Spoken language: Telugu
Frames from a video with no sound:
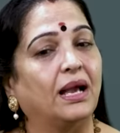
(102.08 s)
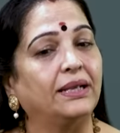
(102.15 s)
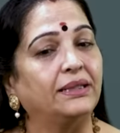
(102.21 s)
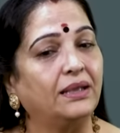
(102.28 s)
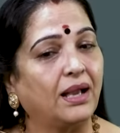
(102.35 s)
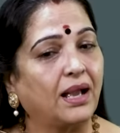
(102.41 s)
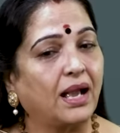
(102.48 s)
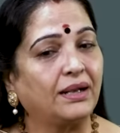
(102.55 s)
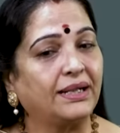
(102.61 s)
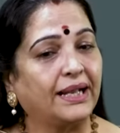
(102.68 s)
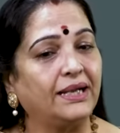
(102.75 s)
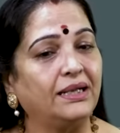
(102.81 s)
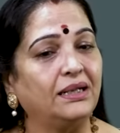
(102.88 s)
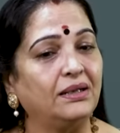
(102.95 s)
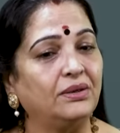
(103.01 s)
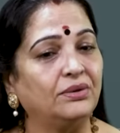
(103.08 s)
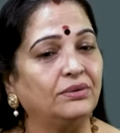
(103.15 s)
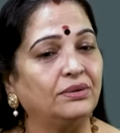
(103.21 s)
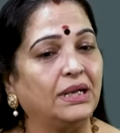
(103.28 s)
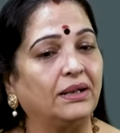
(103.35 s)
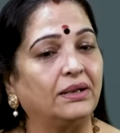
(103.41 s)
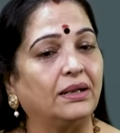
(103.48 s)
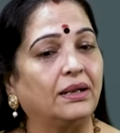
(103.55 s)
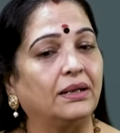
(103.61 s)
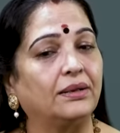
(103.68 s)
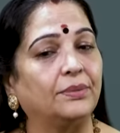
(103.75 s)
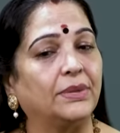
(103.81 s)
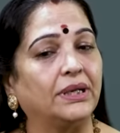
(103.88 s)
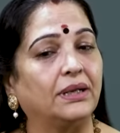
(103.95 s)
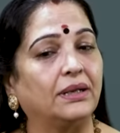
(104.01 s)
అయితే ఆ టైటిల్ నా
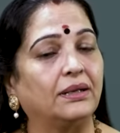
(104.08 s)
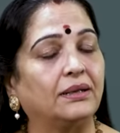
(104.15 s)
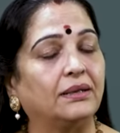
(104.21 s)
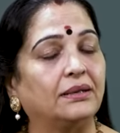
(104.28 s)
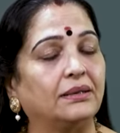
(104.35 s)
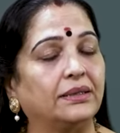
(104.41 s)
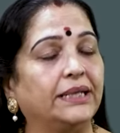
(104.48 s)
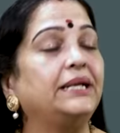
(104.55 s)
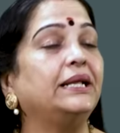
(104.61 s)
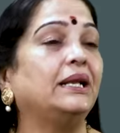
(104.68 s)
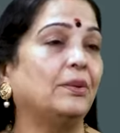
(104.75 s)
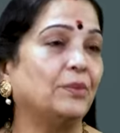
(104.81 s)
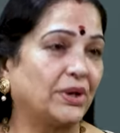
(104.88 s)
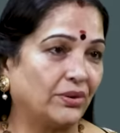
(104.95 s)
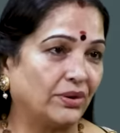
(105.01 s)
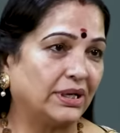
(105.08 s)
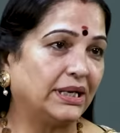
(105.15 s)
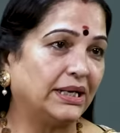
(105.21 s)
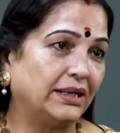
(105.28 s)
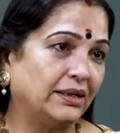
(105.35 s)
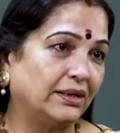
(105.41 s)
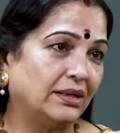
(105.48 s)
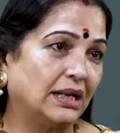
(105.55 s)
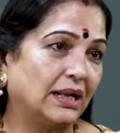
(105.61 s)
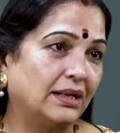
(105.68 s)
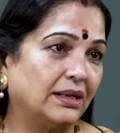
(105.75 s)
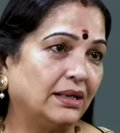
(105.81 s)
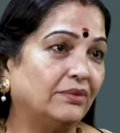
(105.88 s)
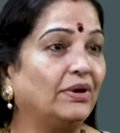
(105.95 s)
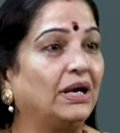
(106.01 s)
మన ఎన్టీ రామారావు గారు అడిగారు
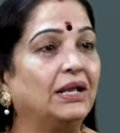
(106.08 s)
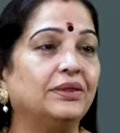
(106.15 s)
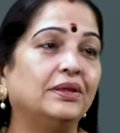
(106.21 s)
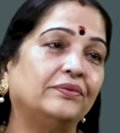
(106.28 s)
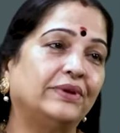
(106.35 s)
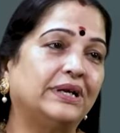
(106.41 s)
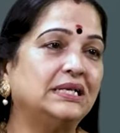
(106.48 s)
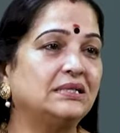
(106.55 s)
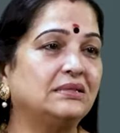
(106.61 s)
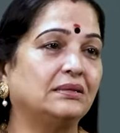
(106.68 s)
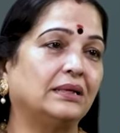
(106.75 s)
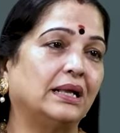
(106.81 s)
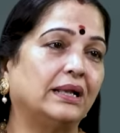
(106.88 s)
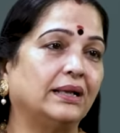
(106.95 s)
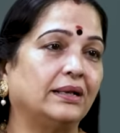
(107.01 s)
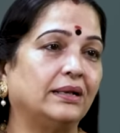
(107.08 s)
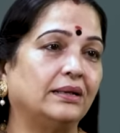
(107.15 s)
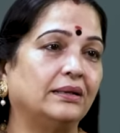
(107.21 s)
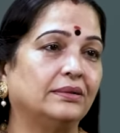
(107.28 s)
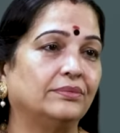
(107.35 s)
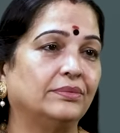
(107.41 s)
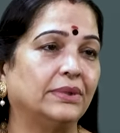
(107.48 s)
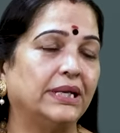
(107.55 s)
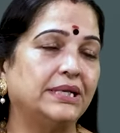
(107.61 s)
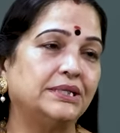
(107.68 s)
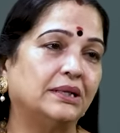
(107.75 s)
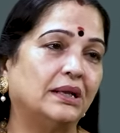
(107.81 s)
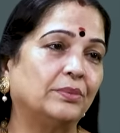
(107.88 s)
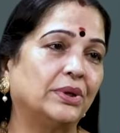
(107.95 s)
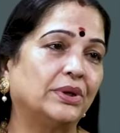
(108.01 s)
నాన్నని వాళ్ళందరూ ఫ్రెండ్స్ నాన్నకి
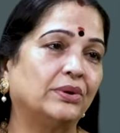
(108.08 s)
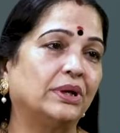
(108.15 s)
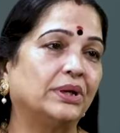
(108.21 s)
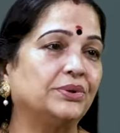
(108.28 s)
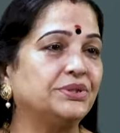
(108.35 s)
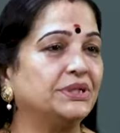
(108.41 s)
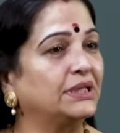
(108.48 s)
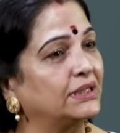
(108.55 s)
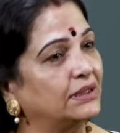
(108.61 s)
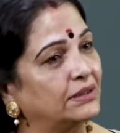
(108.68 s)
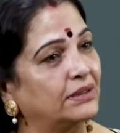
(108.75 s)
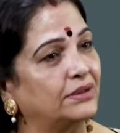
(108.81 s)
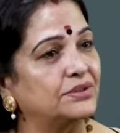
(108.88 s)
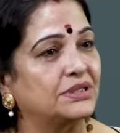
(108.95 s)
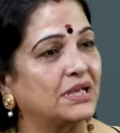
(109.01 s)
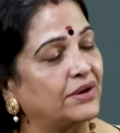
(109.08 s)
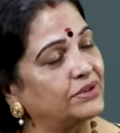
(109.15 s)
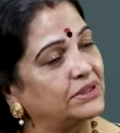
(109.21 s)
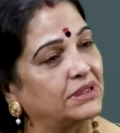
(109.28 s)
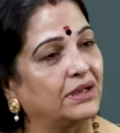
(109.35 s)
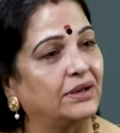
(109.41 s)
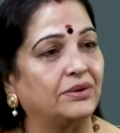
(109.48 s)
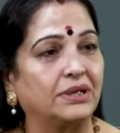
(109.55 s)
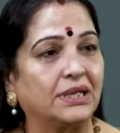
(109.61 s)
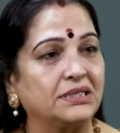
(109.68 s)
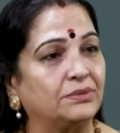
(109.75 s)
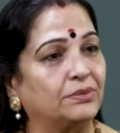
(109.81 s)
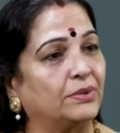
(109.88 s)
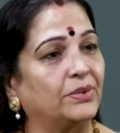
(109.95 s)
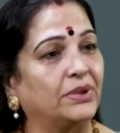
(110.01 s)
ఎన్టీ రామారావు గారు జగ్గయ్య గారు సావిత్రి గారు
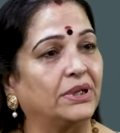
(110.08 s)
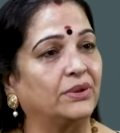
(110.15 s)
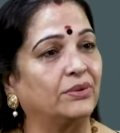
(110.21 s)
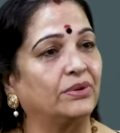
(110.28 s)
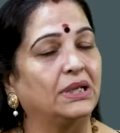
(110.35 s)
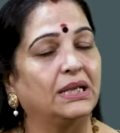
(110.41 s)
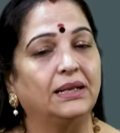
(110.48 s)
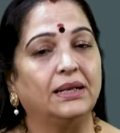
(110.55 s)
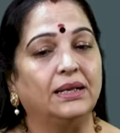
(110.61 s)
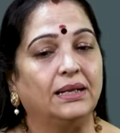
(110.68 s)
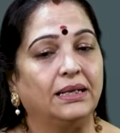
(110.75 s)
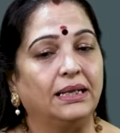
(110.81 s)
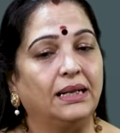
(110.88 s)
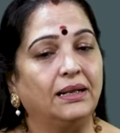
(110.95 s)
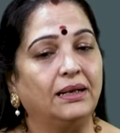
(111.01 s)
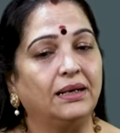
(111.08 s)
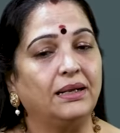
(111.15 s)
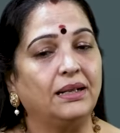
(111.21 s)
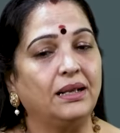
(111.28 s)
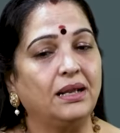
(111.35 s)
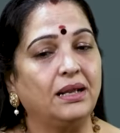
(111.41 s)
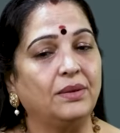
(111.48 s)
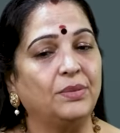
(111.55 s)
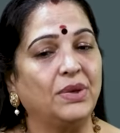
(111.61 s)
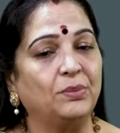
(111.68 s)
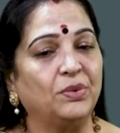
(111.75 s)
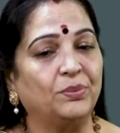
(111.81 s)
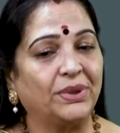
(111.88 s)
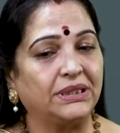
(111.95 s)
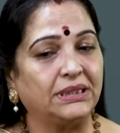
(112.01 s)
రాజబాబు గారు ఎలాగంటే
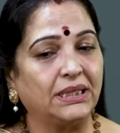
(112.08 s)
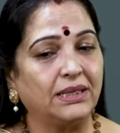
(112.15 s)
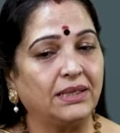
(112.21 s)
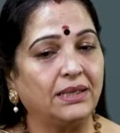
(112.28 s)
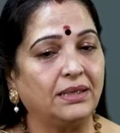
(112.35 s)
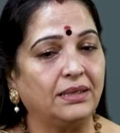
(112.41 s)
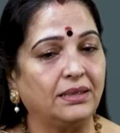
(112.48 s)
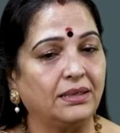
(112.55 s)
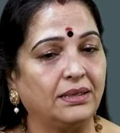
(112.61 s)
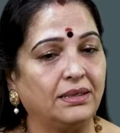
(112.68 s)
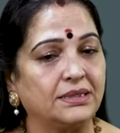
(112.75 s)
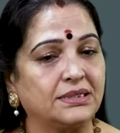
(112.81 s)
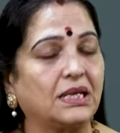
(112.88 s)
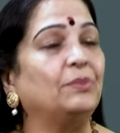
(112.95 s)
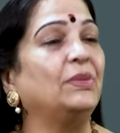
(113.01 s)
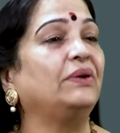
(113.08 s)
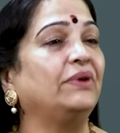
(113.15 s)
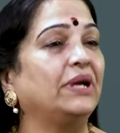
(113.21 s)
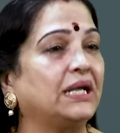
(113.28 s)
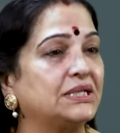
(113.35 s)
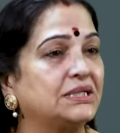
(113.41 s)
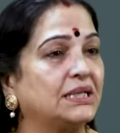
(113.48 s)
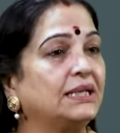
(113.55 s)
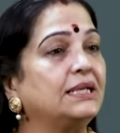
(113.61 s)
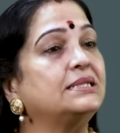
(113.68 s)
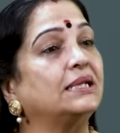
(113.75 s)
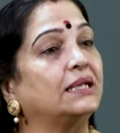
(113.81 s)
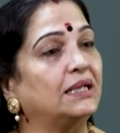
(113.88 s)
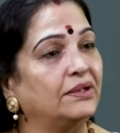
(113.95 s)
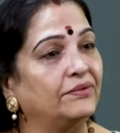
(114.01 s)
మేము ప్రతి సమ్మర్ వెకేషన్కి
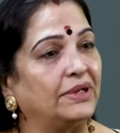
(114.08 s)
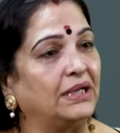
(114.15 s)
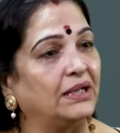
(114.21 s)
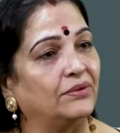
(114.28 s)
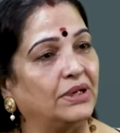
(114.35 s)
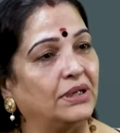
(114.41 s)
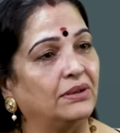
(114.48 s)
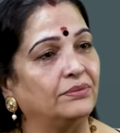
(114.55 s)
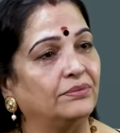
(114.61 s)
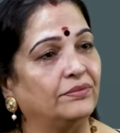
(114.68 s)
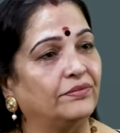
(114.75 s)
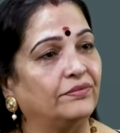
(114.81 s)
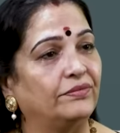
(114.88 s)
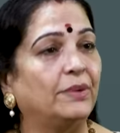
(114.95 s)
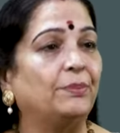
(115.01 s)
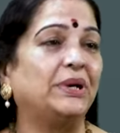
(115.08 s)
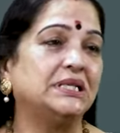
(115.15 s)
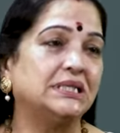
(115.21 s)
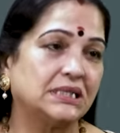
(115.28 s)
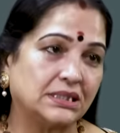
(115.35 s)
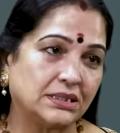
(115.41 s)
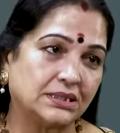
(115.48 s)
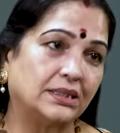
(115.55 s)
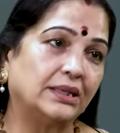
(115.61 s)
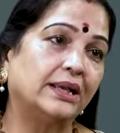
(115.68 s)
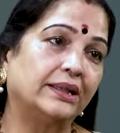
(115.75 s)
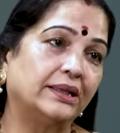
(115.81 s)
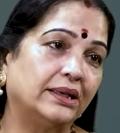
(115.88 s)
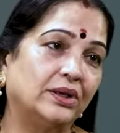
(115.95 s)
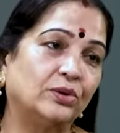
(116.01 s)
చెన్నై వెళ్ళేవాళ్ళం వెంపటి చినసత్యం
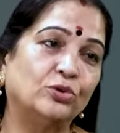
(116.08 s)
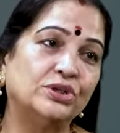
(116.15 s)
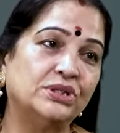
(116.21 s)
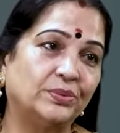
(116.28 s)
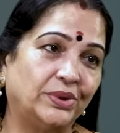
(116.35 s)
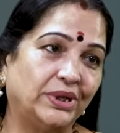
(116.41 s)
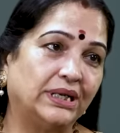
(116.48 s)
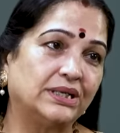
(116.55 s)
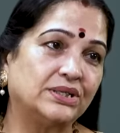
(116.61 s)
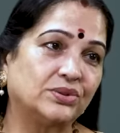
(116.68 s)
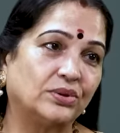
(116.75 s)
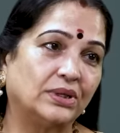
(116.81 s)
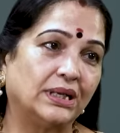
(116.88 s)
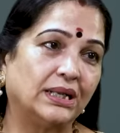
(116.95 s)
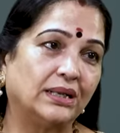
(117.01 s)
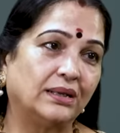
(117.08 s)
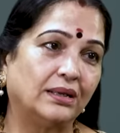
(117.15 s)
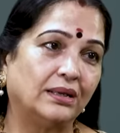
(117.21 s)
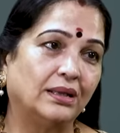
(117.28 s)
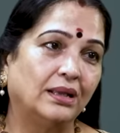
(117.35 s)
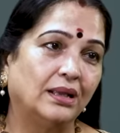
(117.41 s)
గారి దగ్గర కూచిపూడి నేర్చుకోవడానికి